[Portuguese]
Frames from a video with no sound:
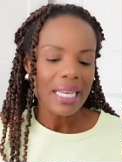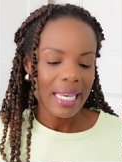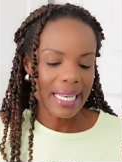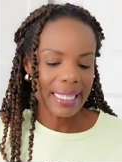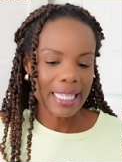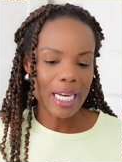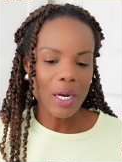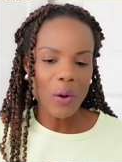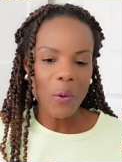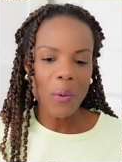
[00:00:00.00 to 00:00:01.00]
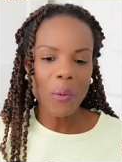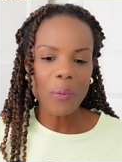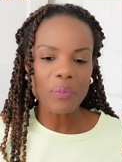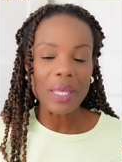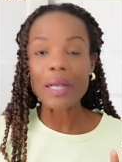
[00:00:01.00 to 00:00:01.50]

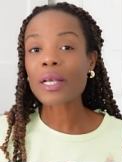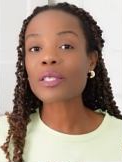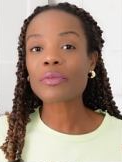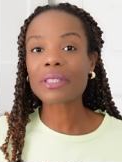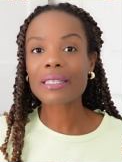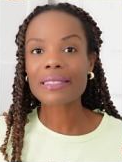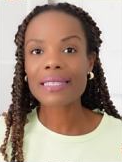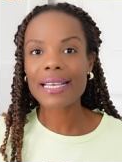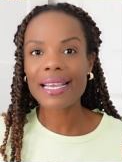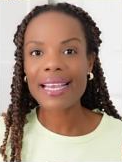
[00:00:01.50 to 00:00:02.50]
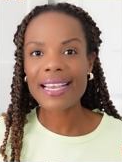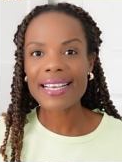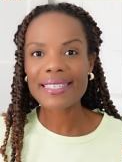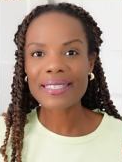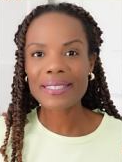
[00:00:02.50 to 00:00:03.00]
Então, eu resolvi trazer
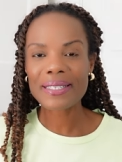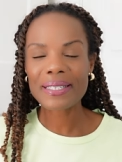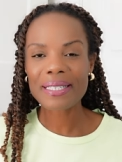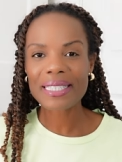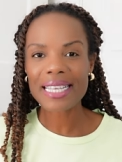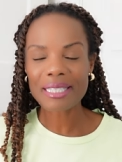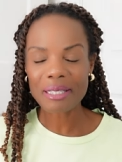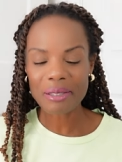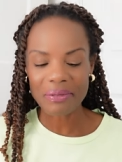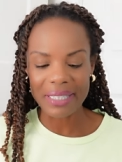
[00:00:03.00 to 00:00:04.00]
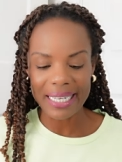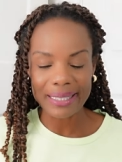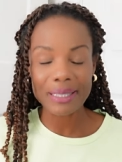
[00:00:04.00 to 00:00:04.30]
estes, essas novidades.